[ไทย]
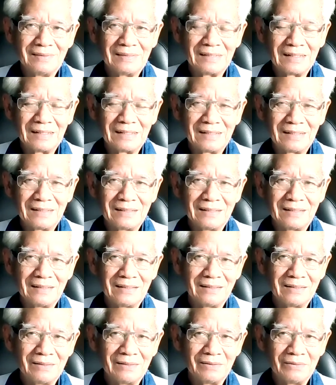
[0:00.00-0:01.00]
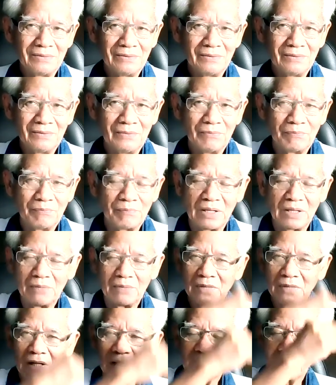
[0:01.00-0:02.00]
นะเป็น
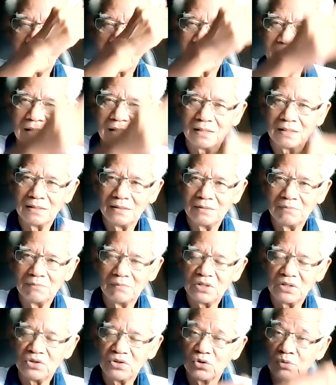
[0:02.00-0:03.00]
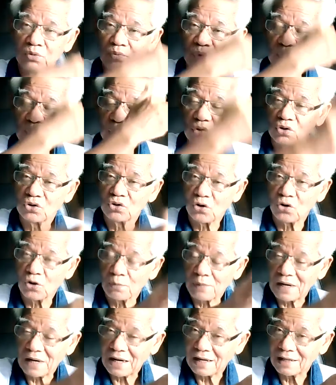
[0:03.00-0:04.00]
มาตั้งแต่มัธยมต้นต่อ
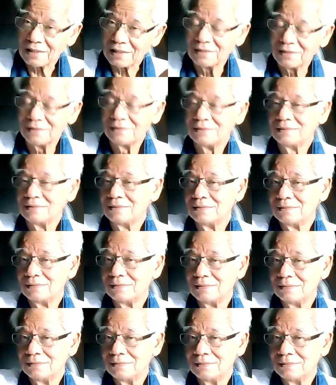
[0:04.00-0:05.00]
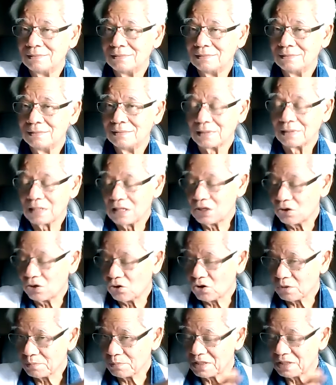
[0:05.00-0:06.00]
ปลาย ตลอ
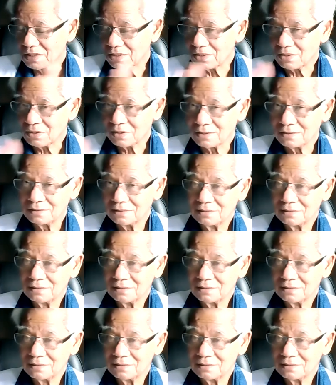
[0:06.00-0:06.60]
ดมาตลอด